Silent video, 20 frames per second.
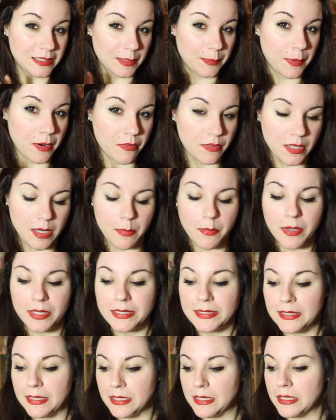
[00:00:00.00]
se proprio vogliamo
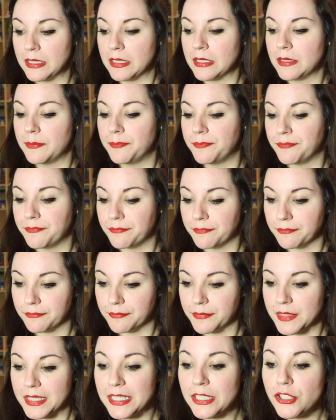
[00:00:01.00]
essere mh, mm,
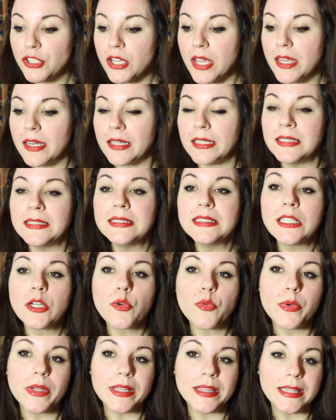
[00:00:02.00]
sincere,
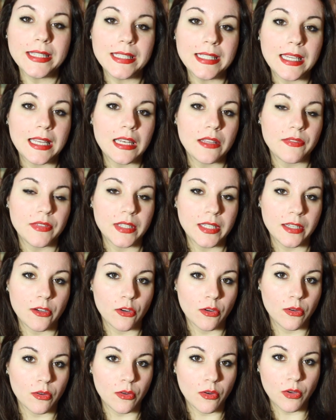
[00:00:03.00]
quindi alla fine
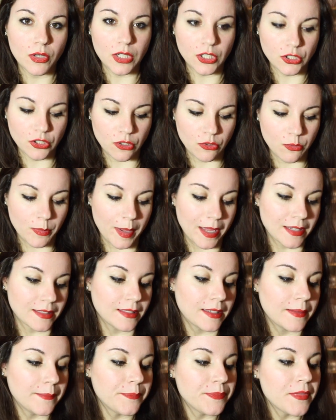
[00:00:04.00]
ho, ho, lasciato
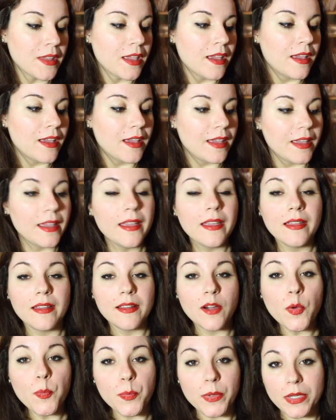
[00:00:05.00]
perdere e
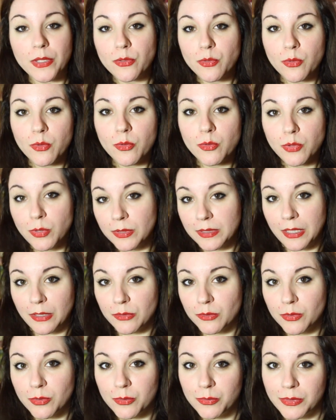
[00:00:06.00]
ho preso
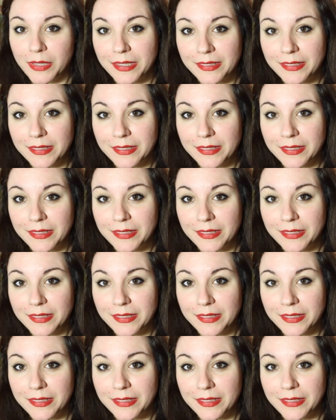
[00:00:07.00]
soltanto un